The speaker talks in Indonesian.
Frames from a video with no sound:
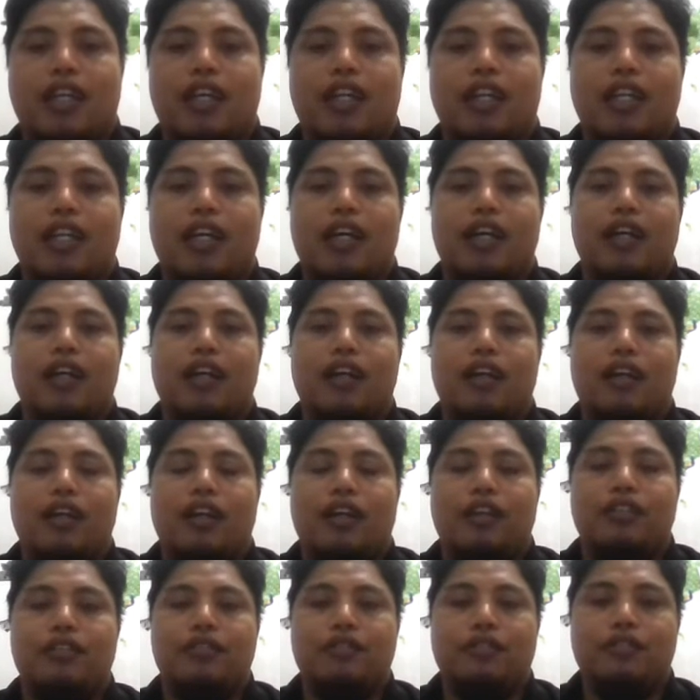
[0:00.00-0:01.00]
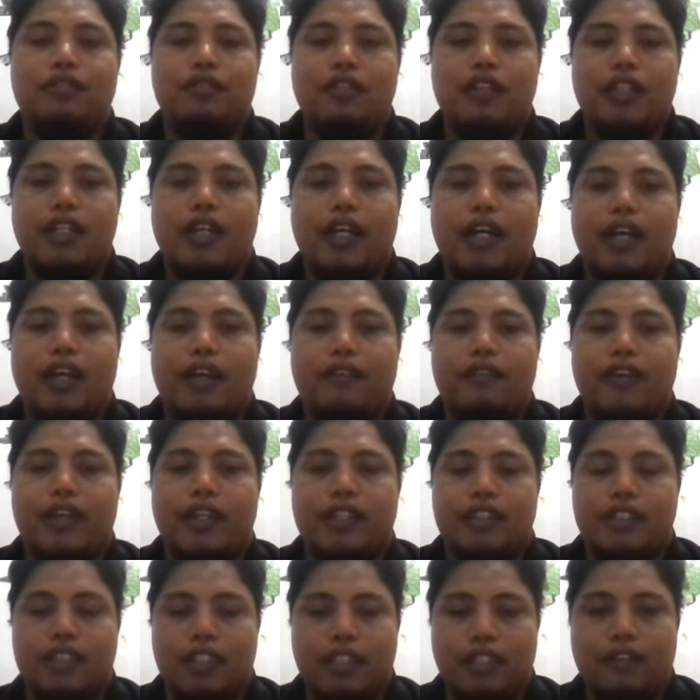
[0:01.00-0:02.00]
Nah, judul yang
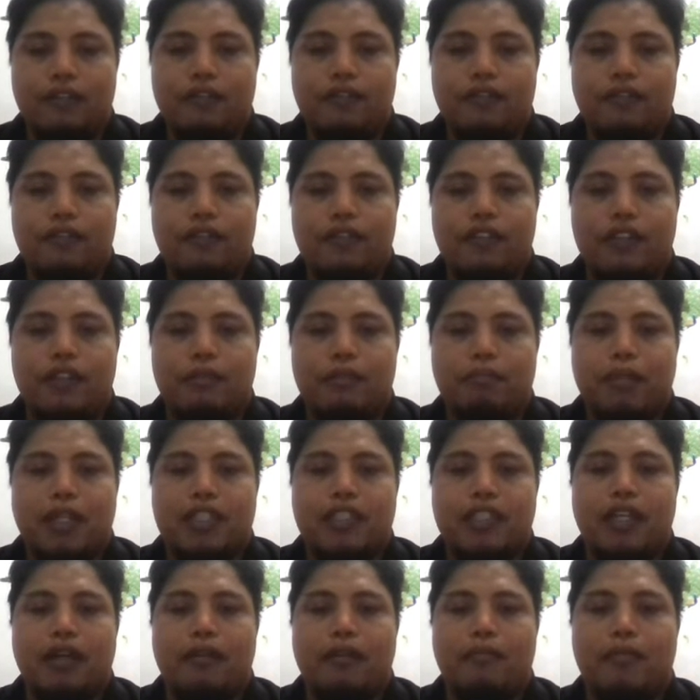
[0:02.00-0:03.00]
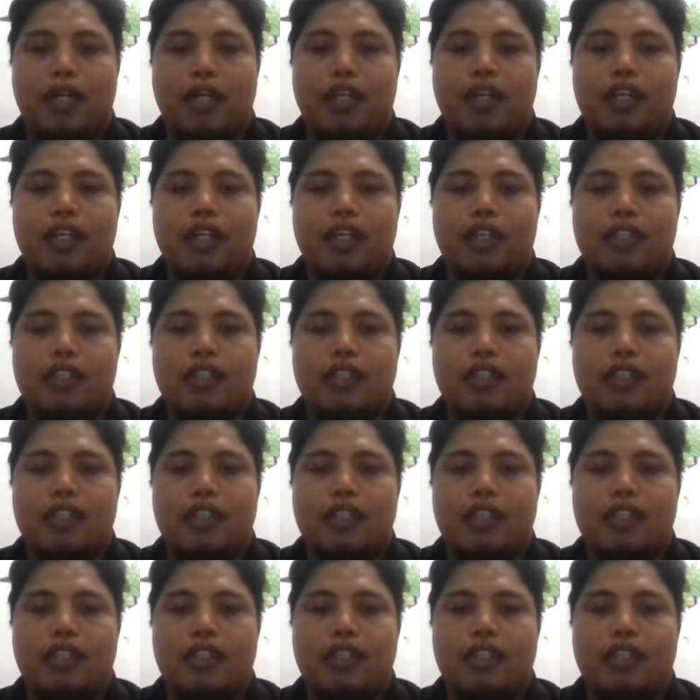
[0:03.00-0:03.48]
efektif Pertama,